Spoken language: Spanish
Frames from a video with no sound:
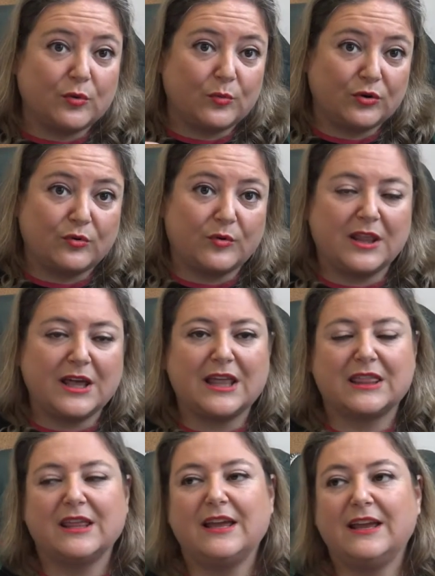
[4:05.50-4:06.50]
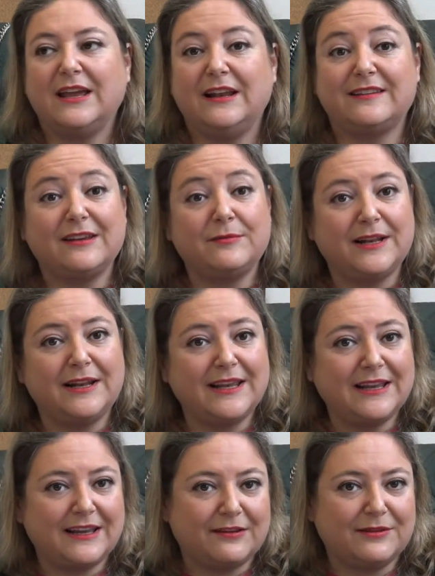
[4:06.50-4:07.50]
como novedad, el
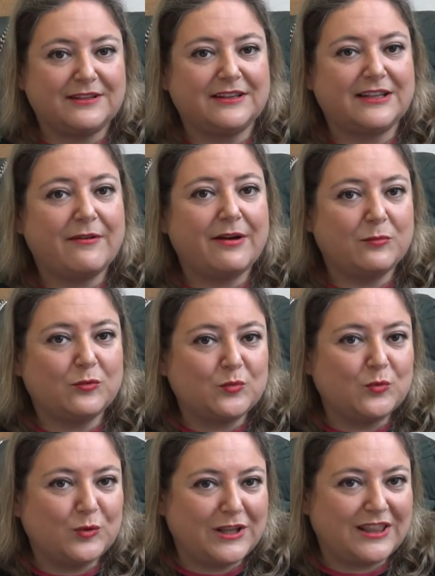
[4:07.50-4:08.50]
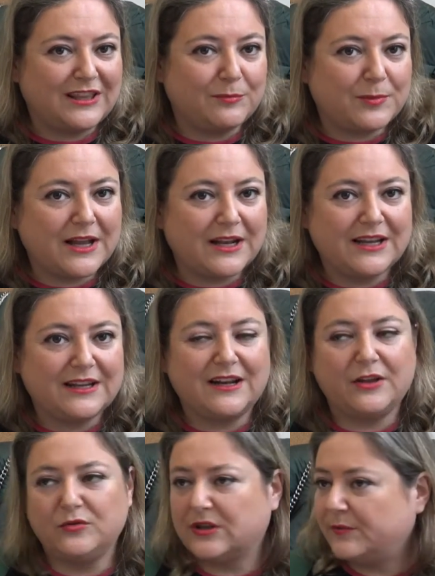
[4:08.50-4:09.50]
Belén que visitábamos municipal en
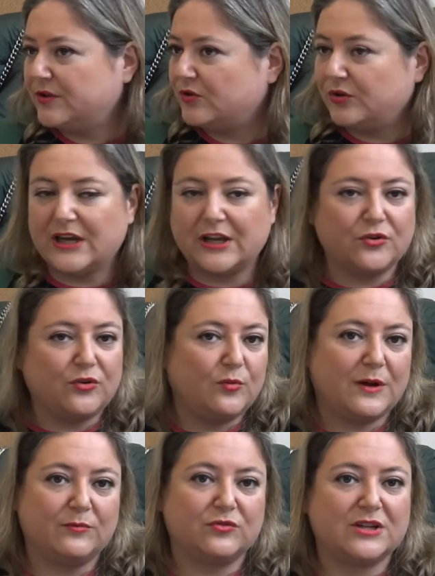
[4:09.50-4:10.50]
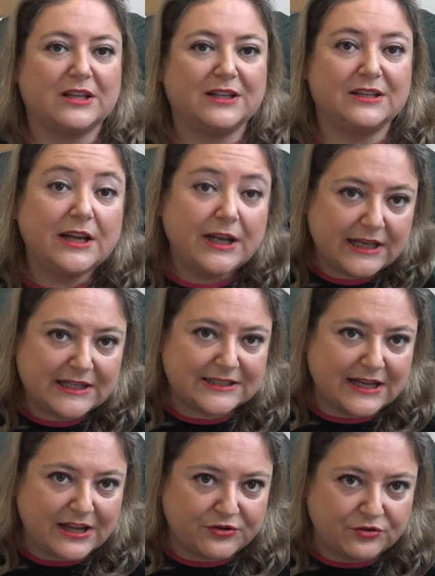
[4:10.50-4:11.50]
el ayuntamiento ya no lo vamos a tener,
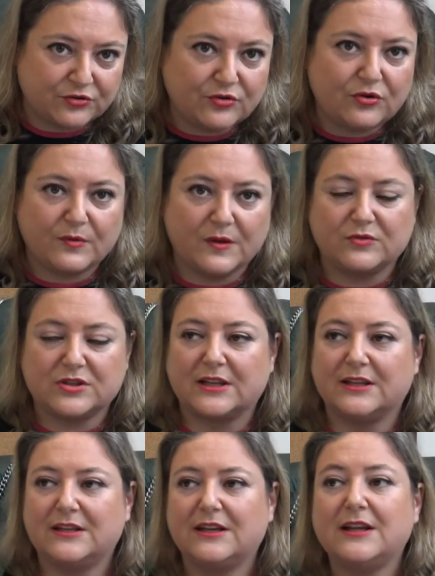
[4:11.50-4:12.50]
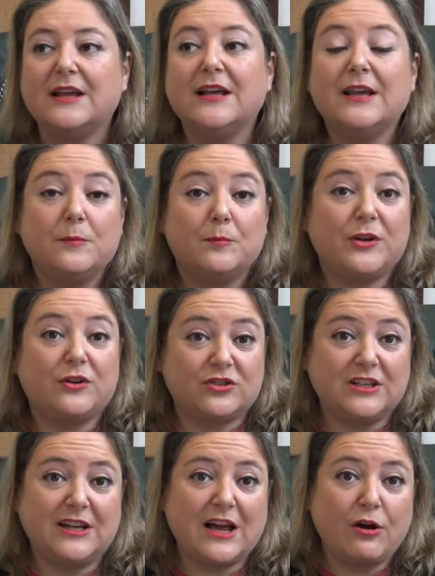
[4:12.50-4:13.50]
este año no lo vamos a tener, pero
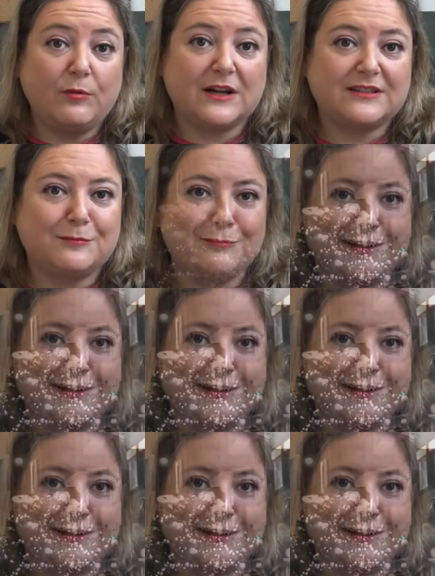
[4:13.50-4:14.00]
sí la obra San